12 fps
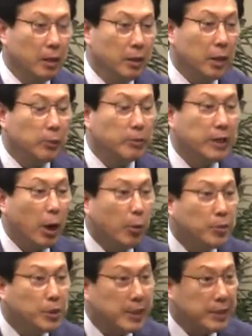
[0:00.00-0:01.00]
여러분
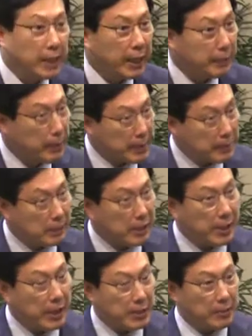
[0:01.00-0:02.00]
야고보서 1장의 말씀
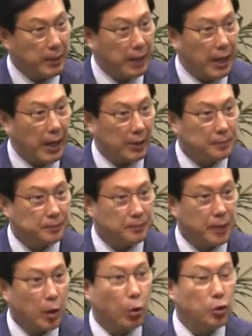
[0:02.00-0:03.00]
기억하십니까?
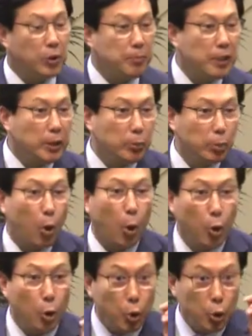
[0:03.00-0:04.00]
오직 믿음으로
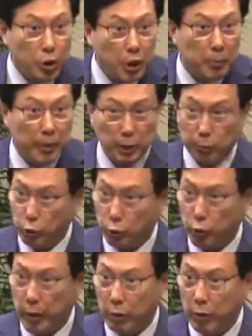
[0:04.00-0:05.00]
오직 믿음으로
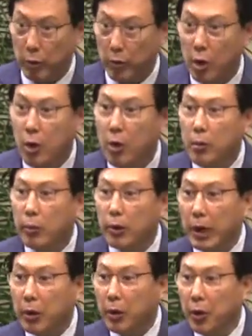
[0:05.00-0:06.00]
구하고
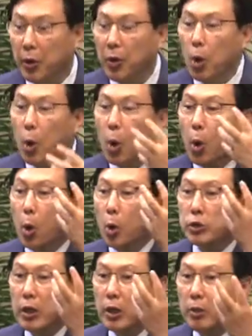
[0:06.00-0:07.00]
뭐라고요?
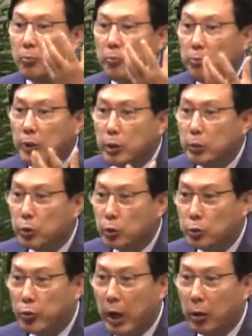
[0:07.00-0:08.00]
오직 믿음으로
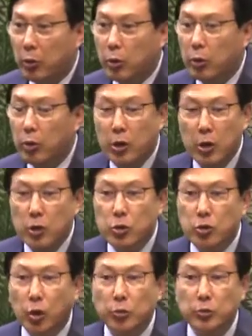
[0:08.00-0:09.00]
구하고
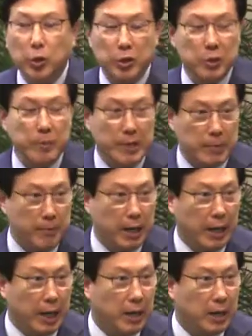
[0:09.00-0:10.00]
조금도 의심하지 마라.